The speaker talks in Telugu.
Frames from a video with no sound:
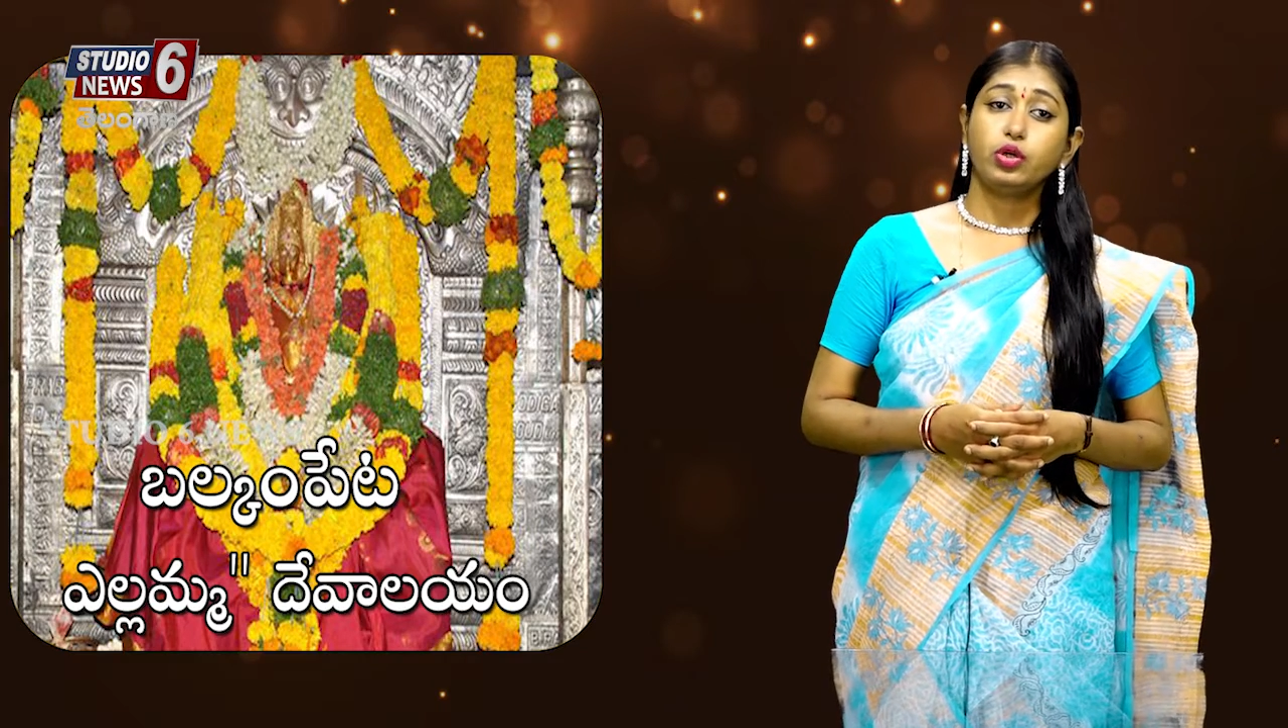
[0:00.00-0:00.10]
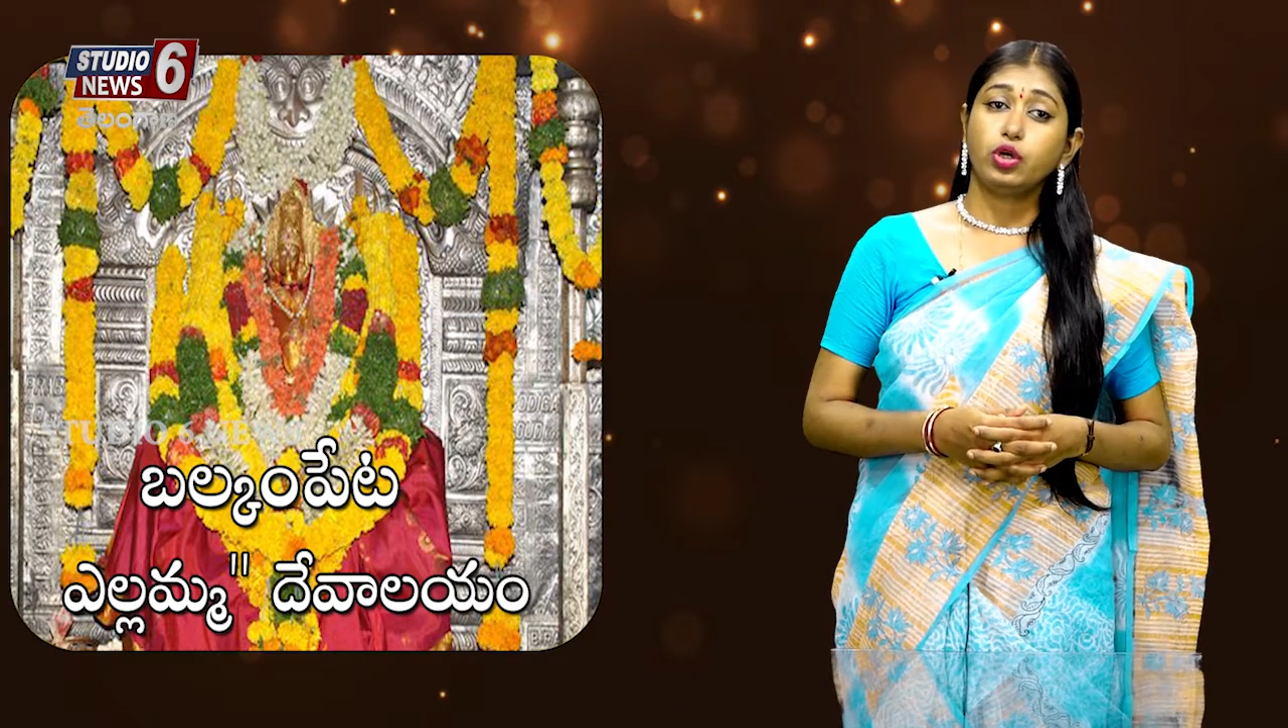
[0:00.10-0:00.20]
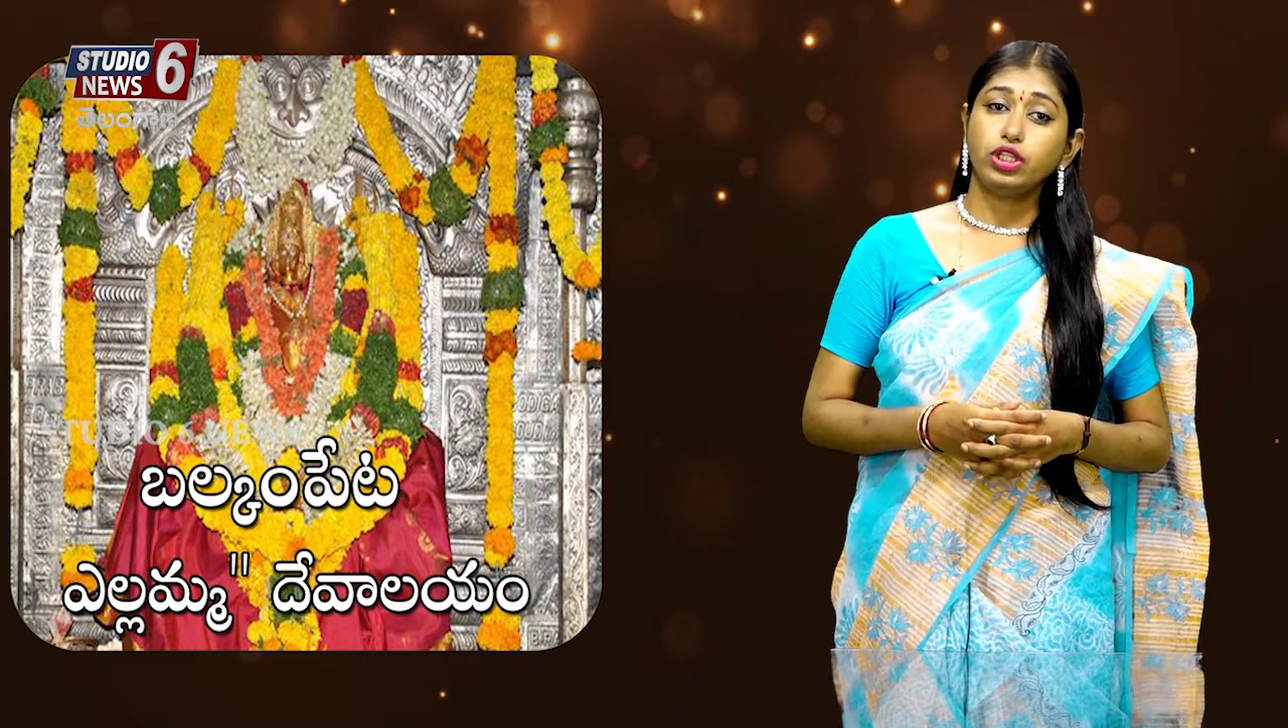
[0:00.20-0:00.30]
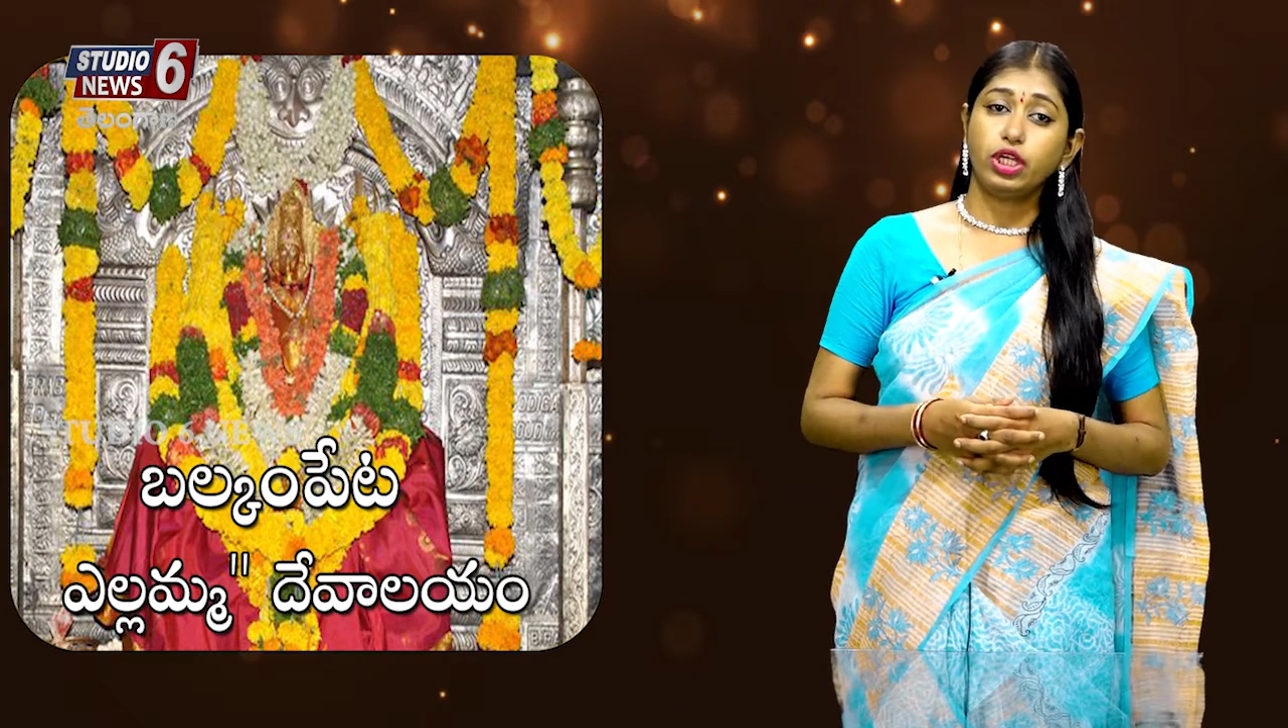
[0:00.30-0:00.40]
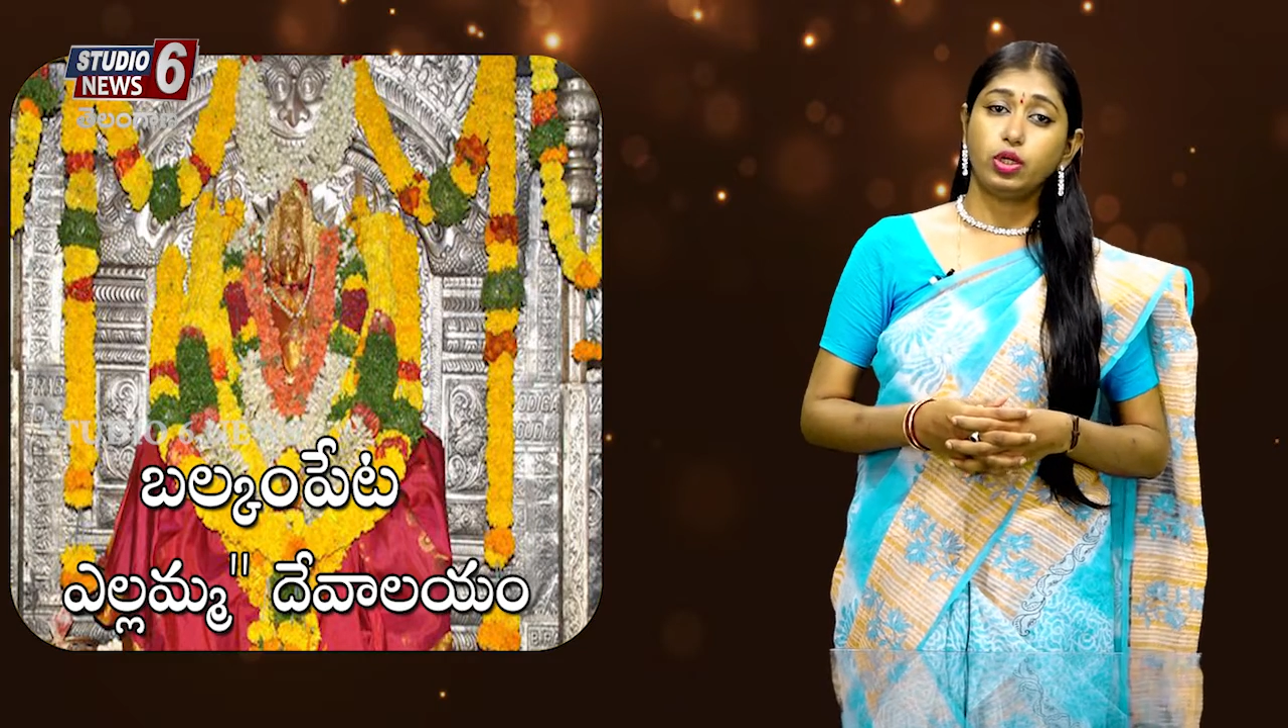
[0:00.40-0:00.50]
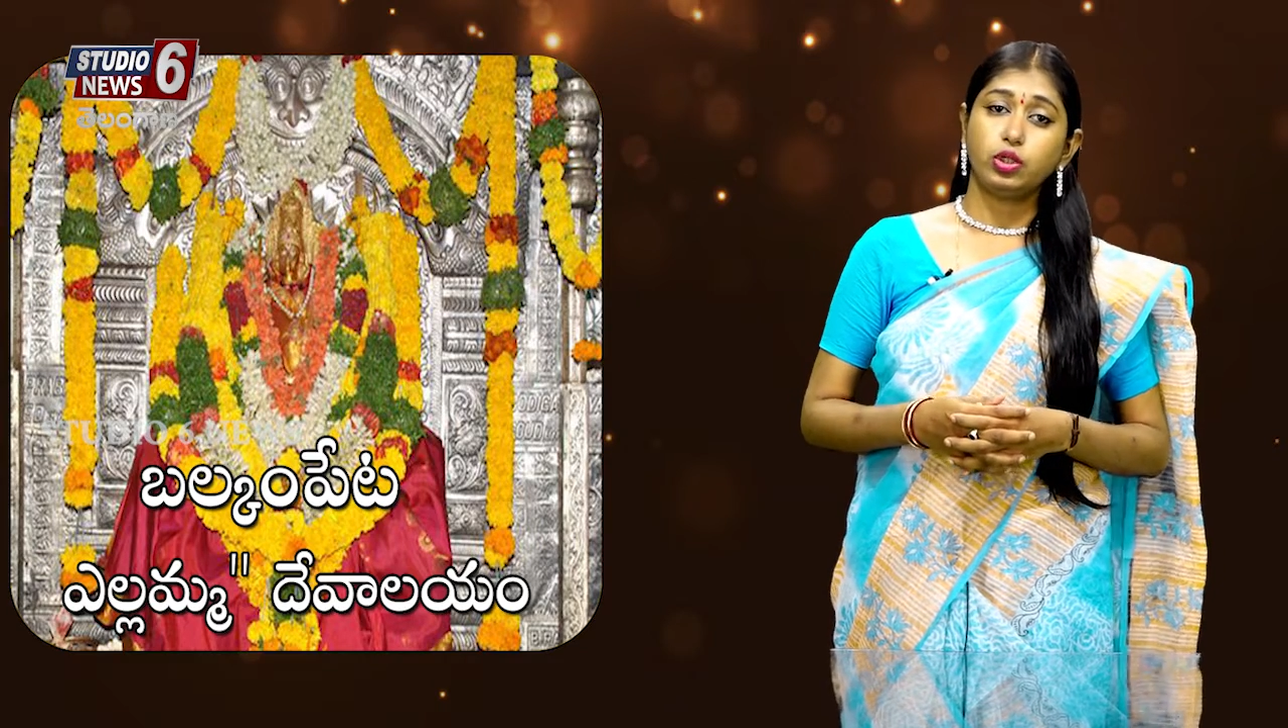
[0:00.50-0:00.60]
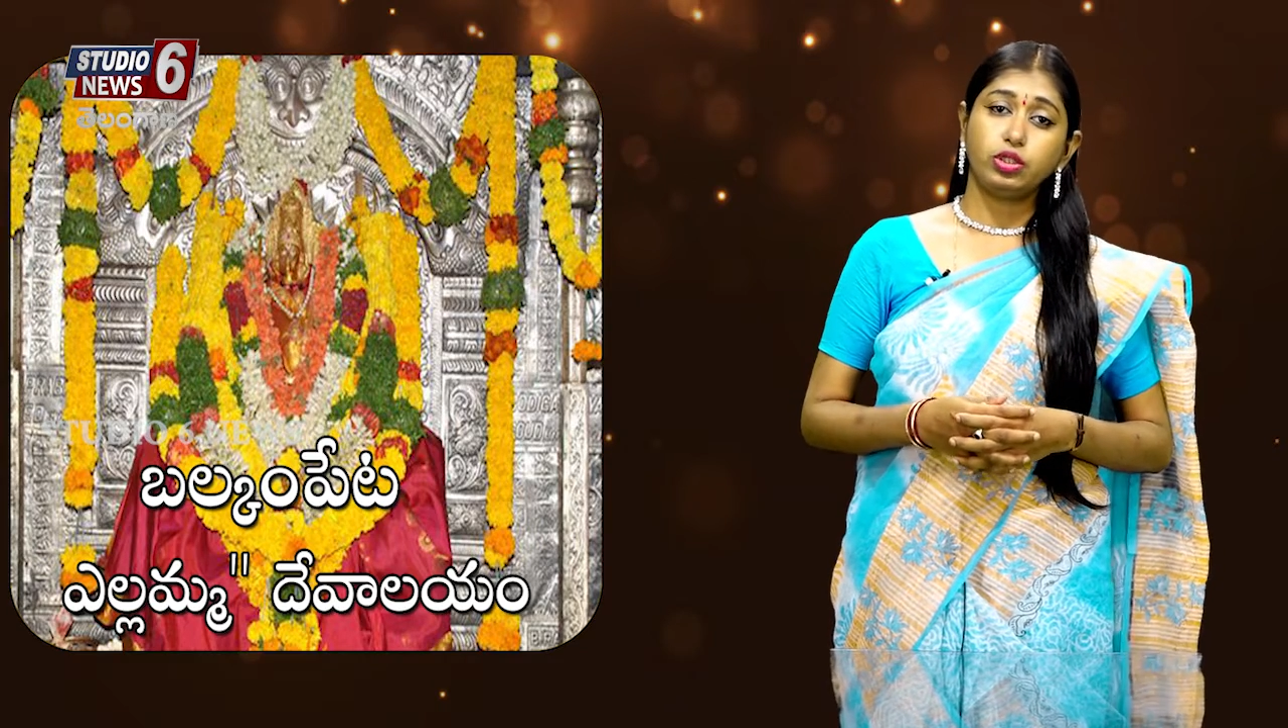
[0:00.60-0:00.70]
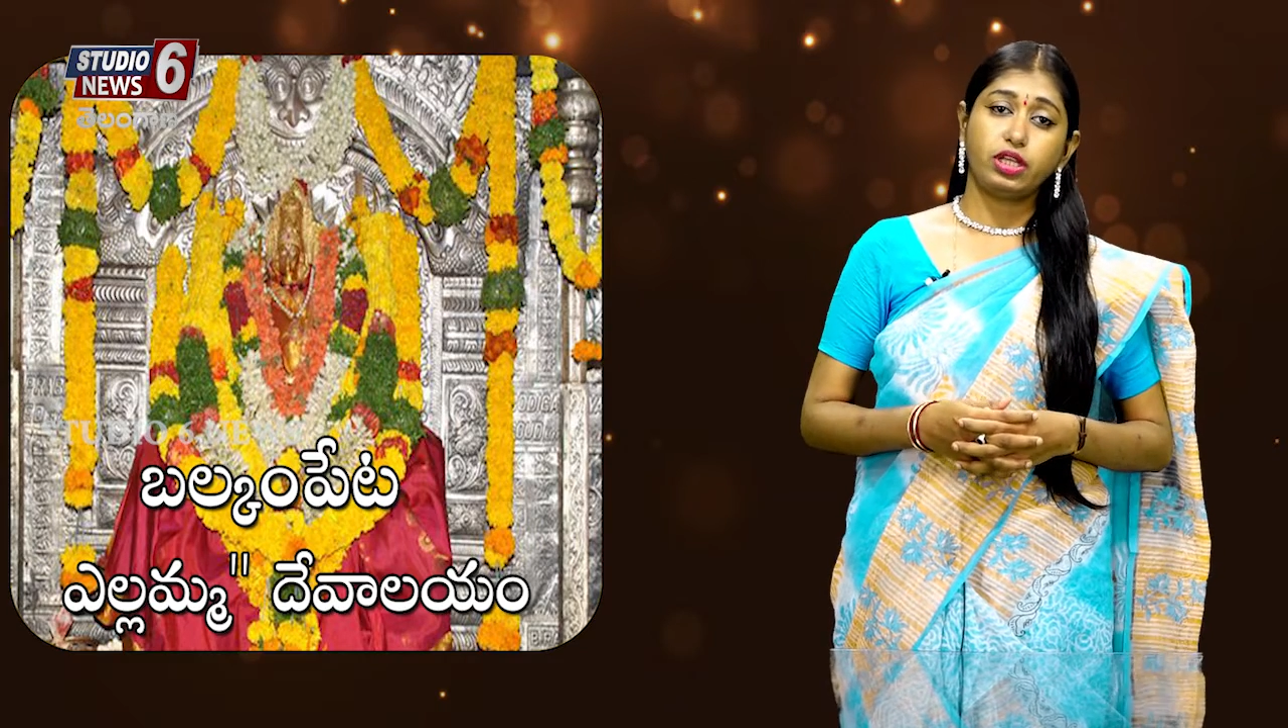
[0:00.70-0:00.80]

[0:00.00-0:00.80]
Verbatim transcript: కొంత లోతు